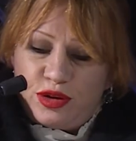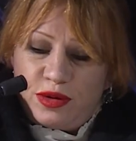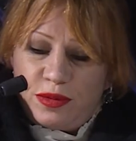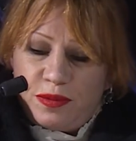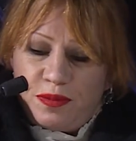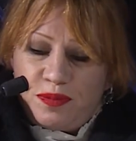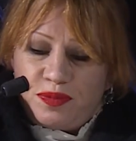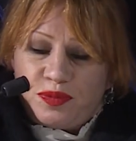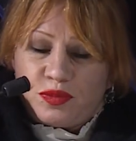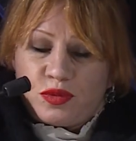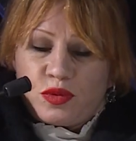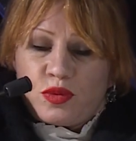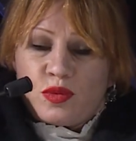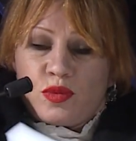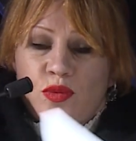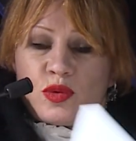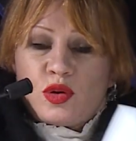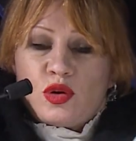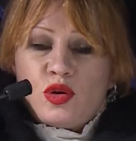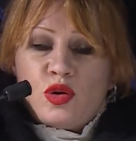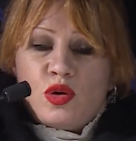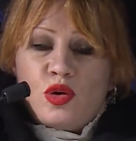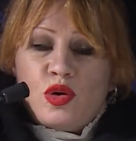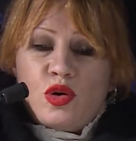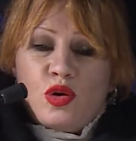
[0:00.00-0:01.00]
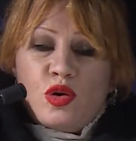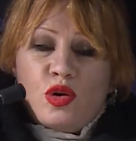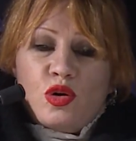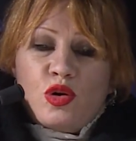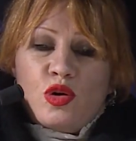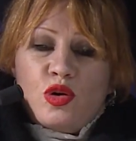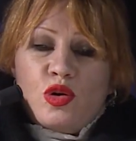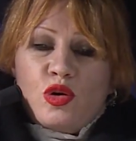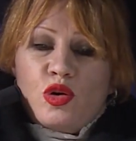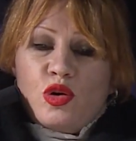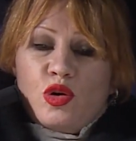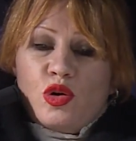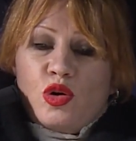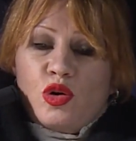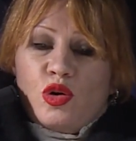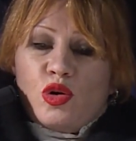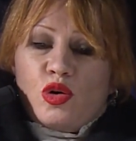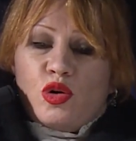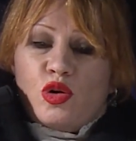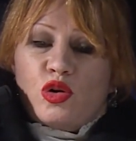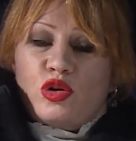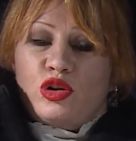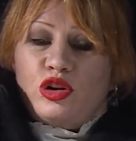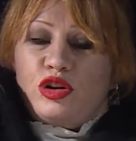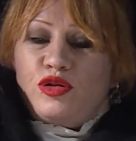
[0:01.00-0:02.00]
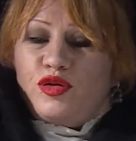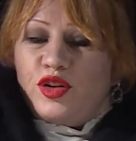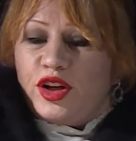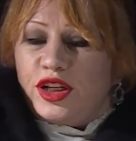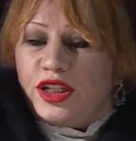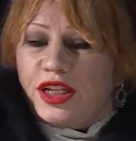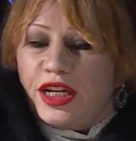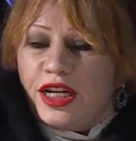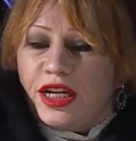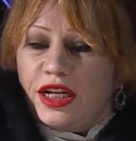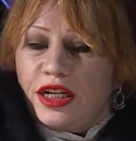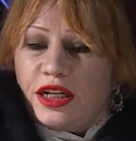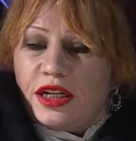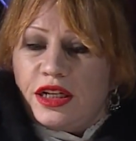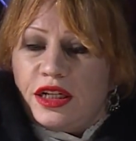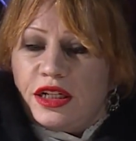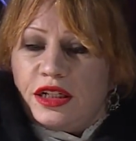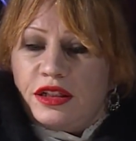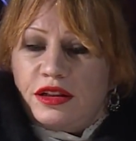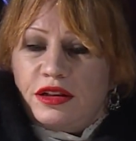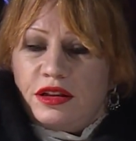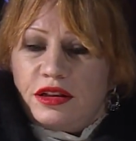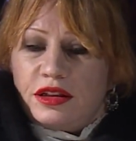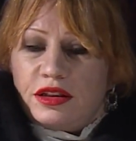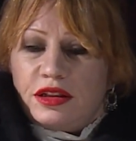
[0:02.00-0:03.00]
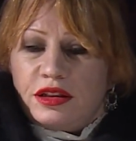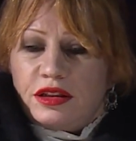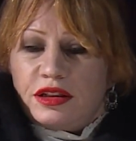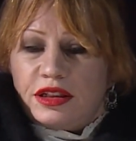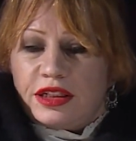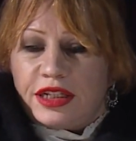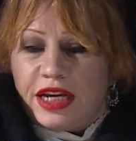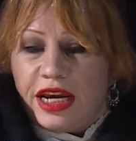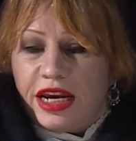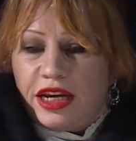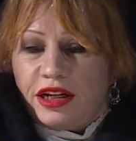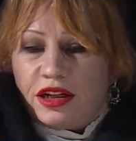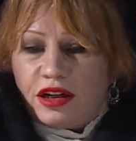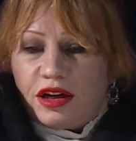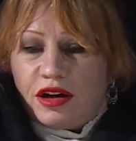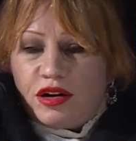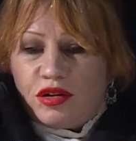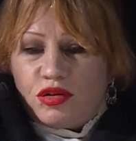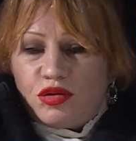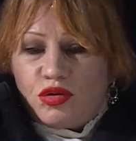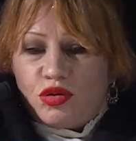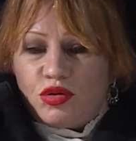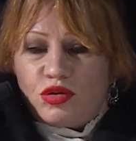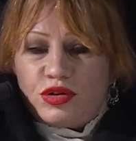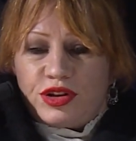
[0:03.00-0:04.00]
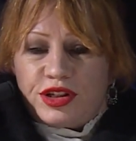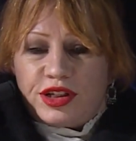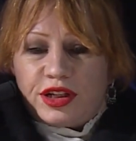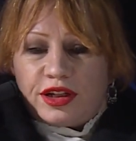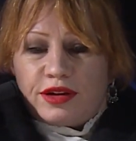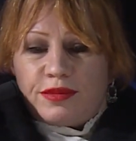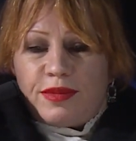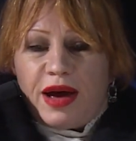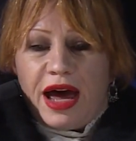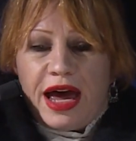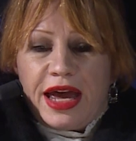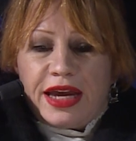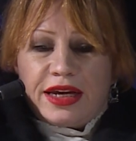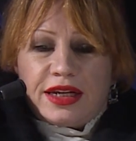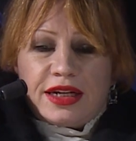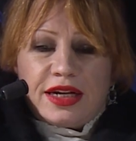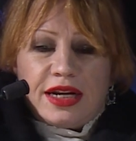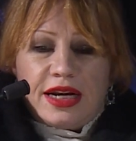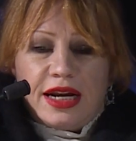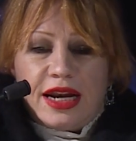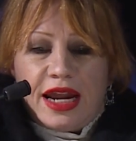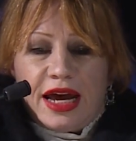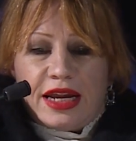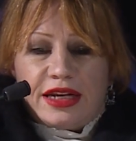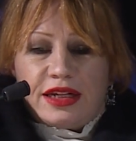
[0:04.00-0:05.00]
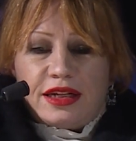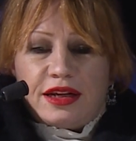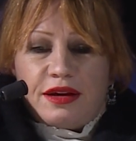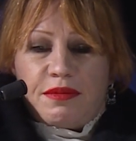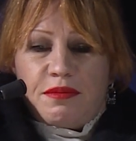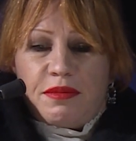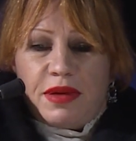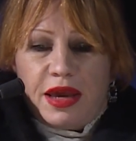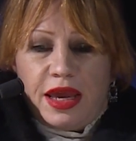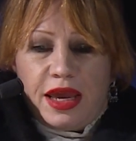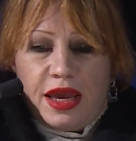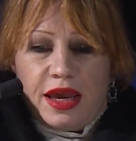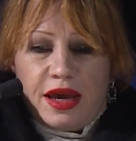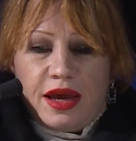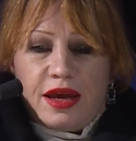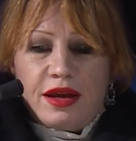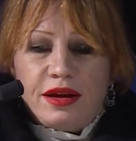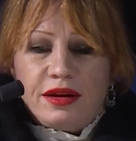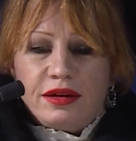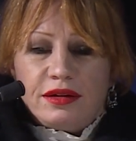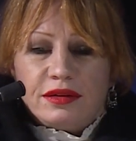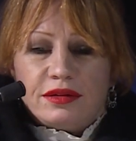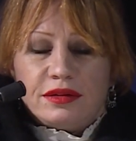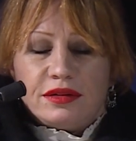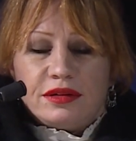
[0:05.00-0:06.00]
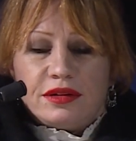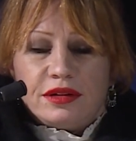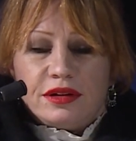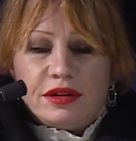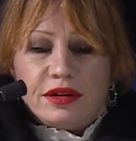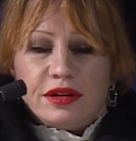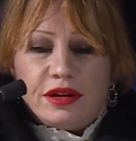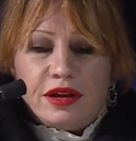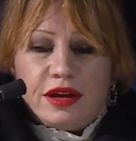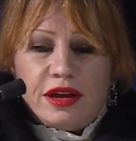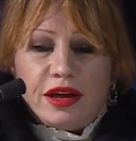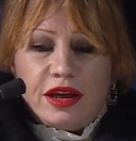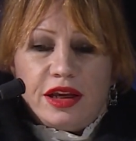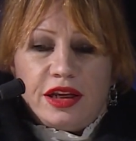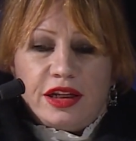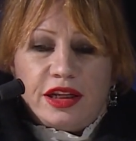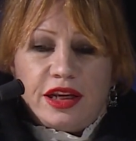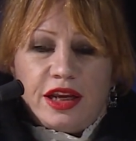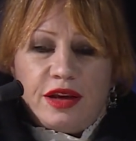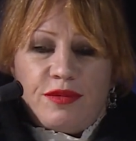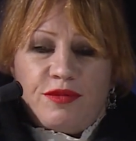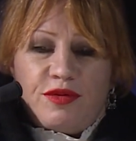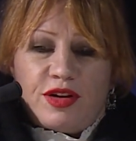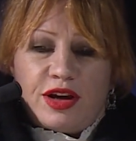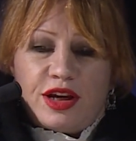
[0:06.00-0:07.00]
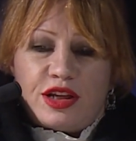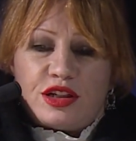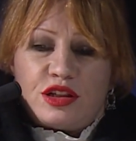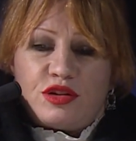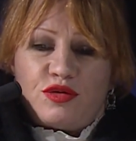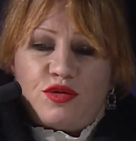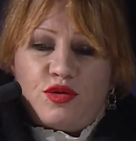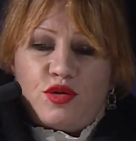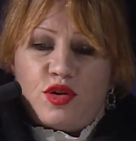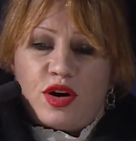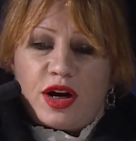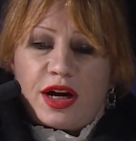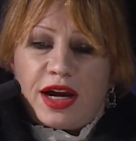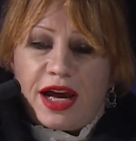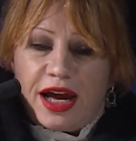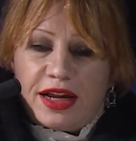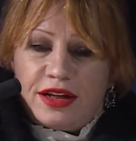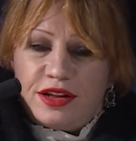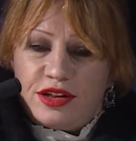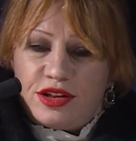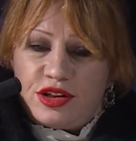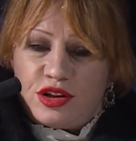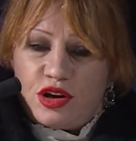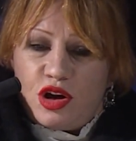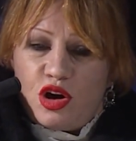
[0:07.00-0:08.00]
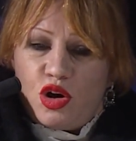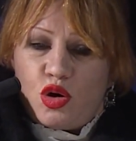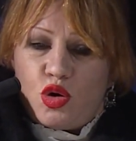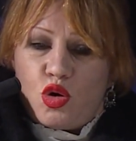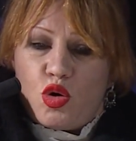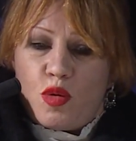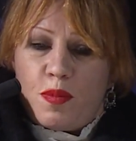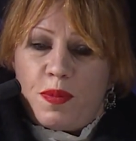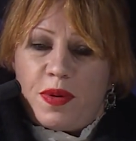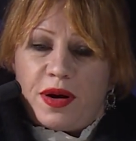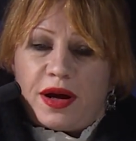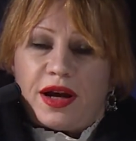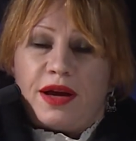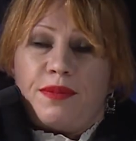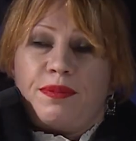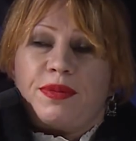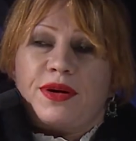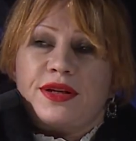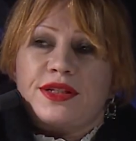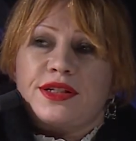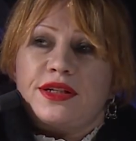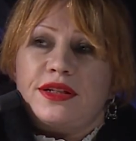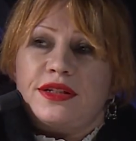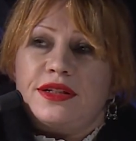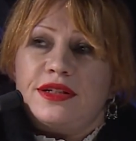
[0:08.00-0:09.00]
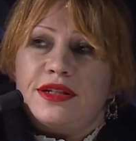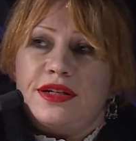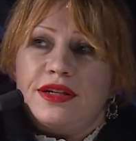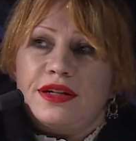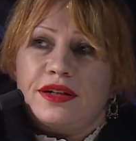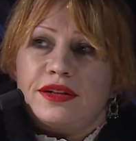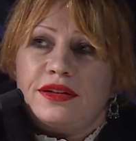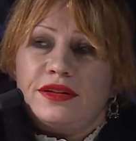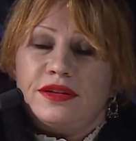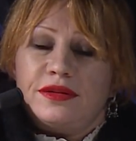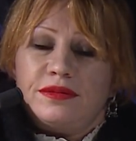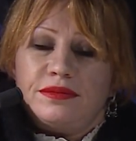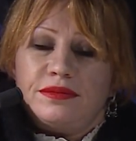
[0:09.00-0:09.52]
Eine wunderbare Herausforderung. Und wir dienen jeder unserem eigenen Lande mehr, indem wir es vor ganz Europa repräsentieren.